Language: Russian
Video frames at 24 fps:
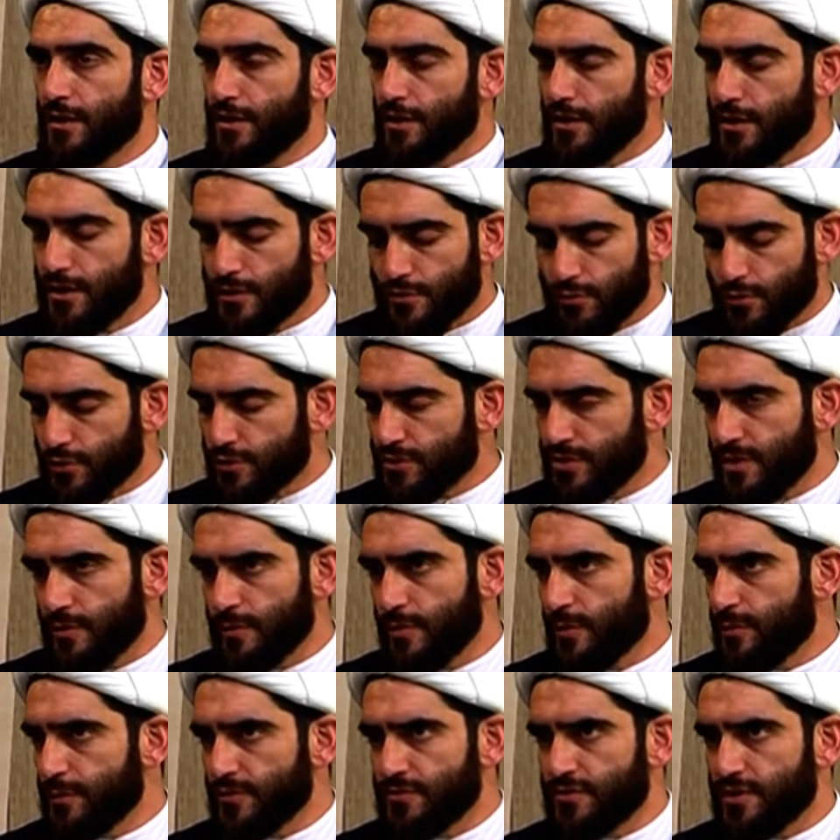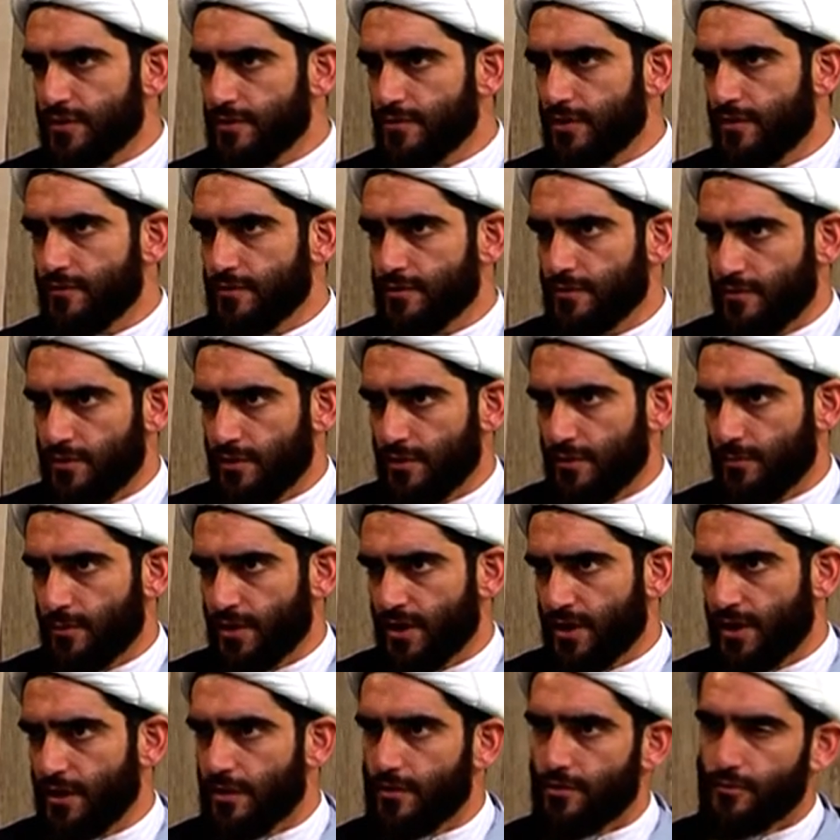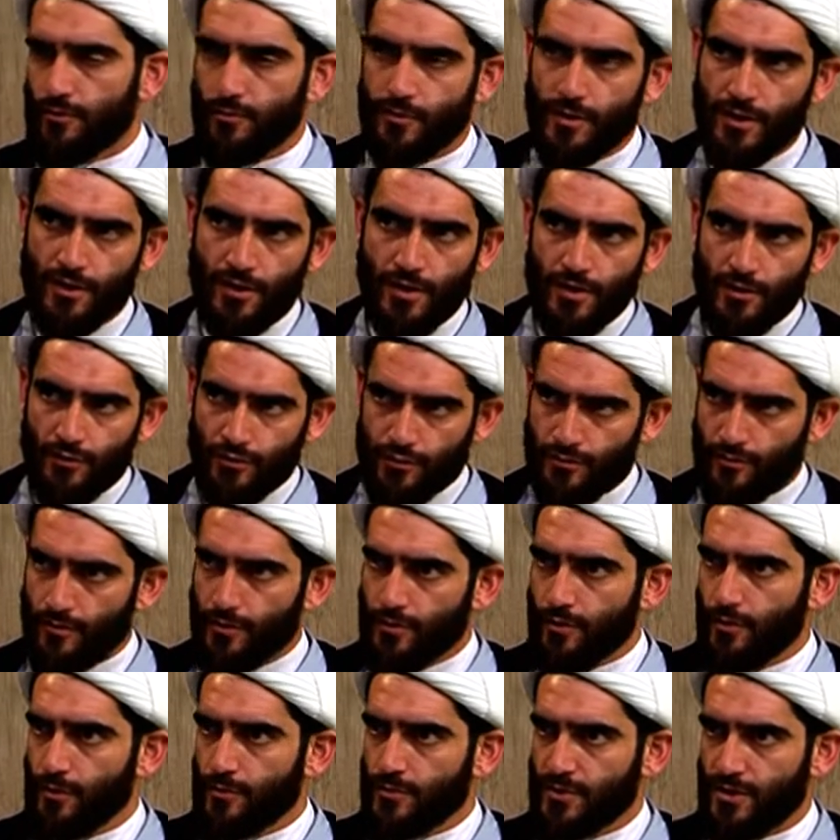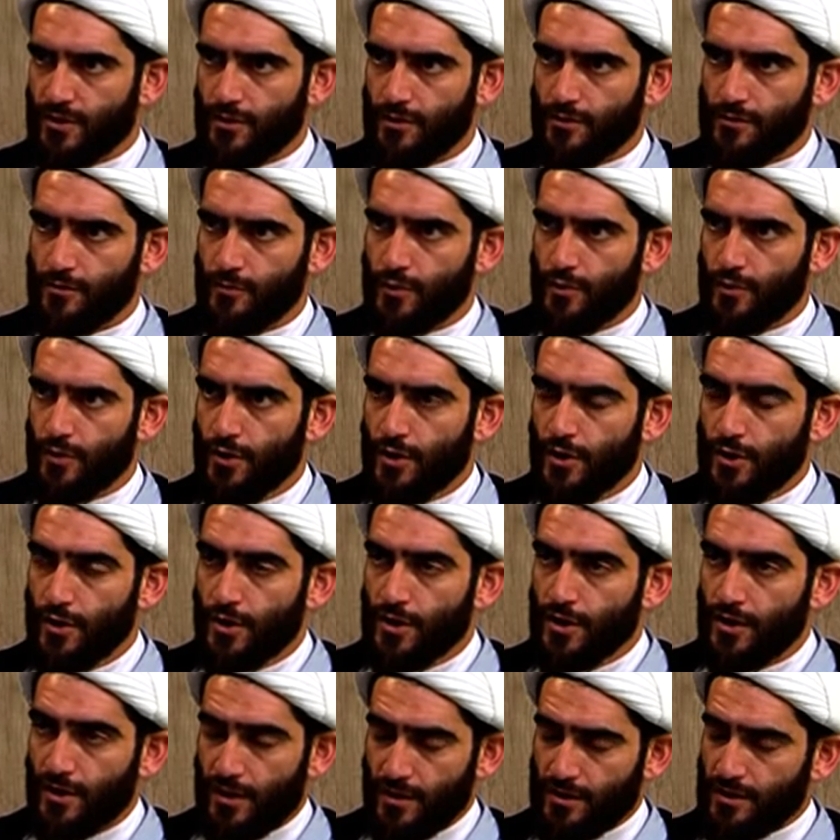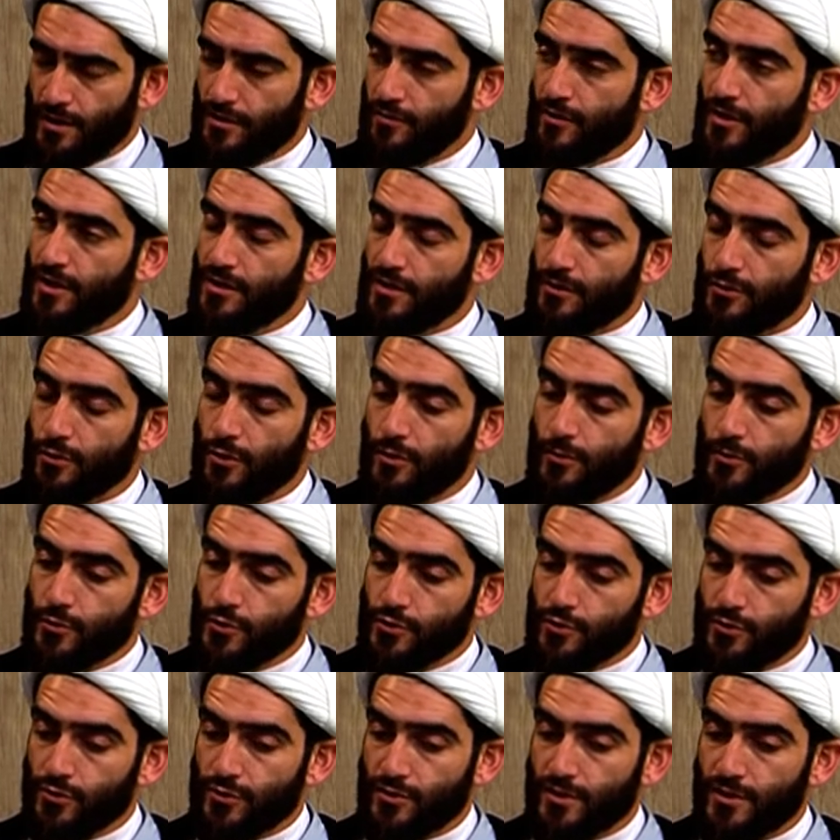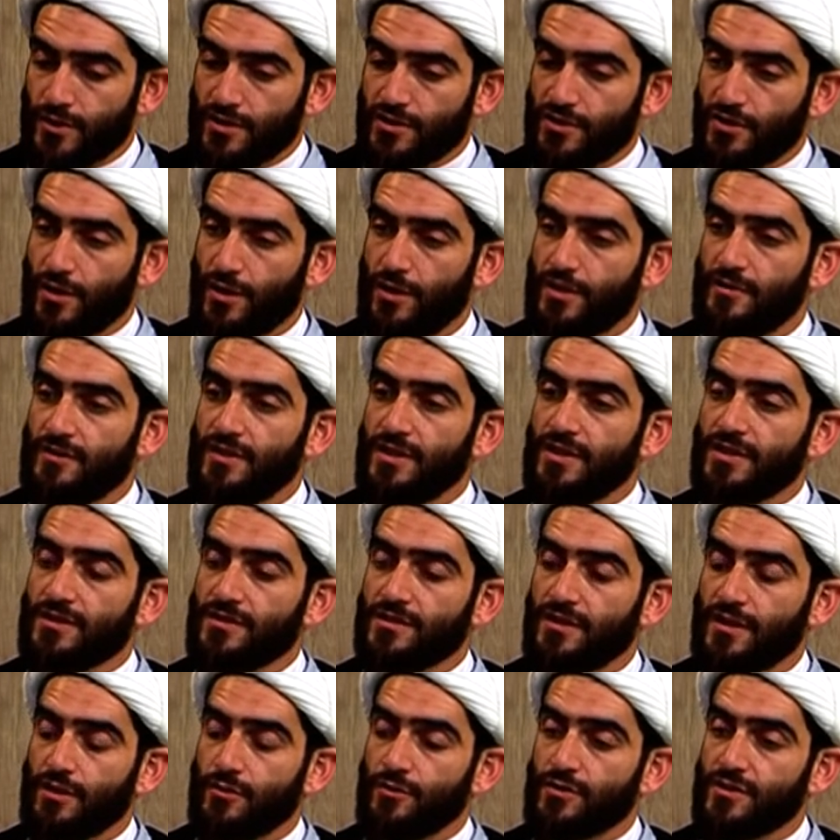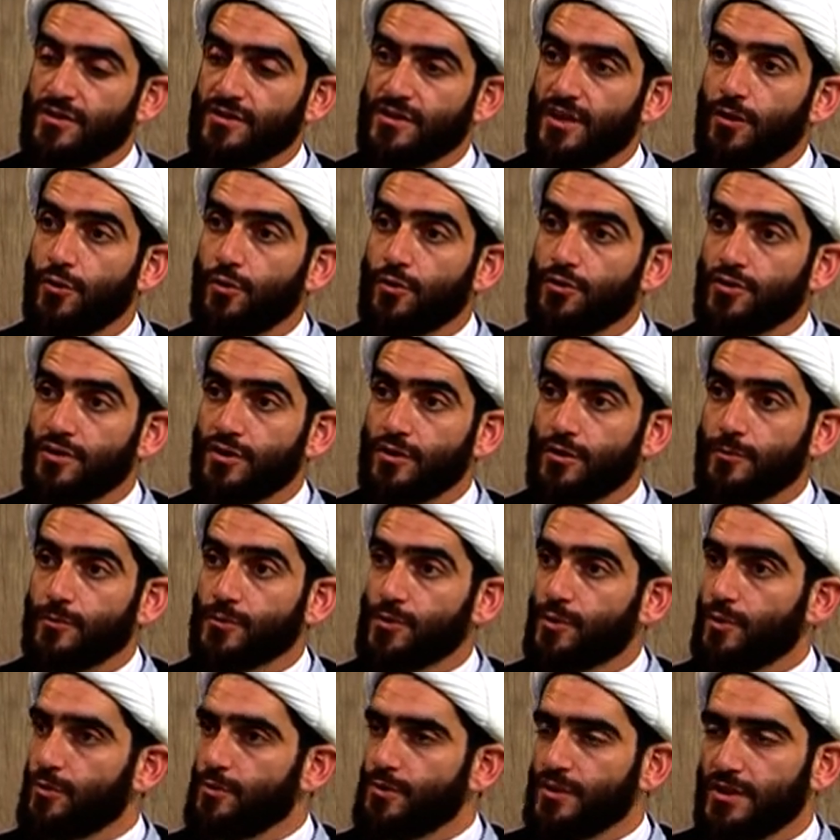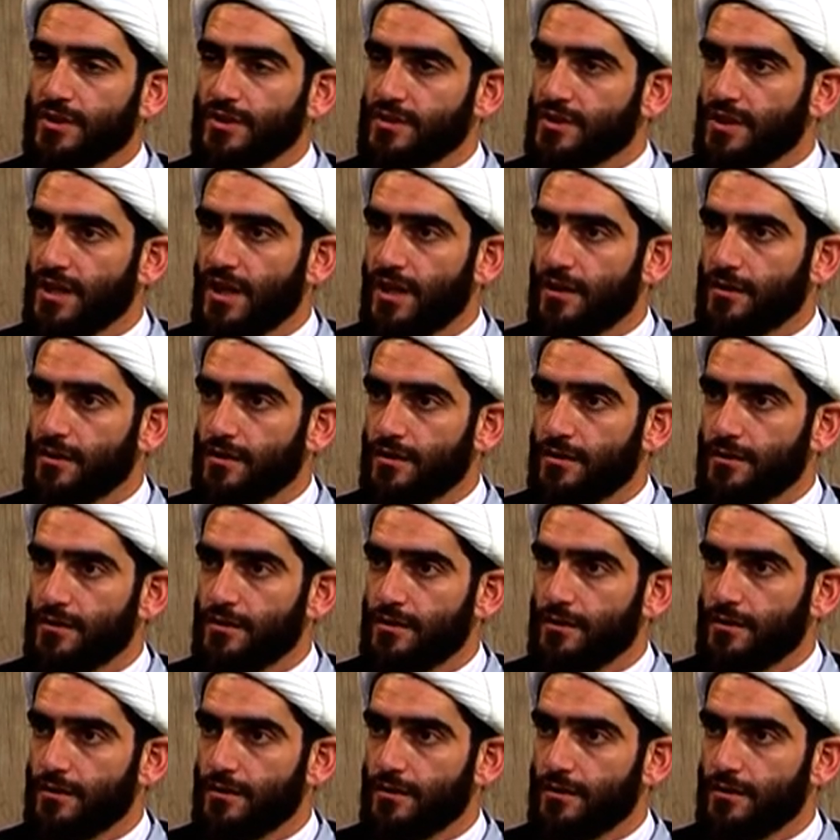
И то же самое мы встречаем в Священном Коране, но мы еще вернемся к этому – это говорит о том, что человек становится заложником собственных деяний.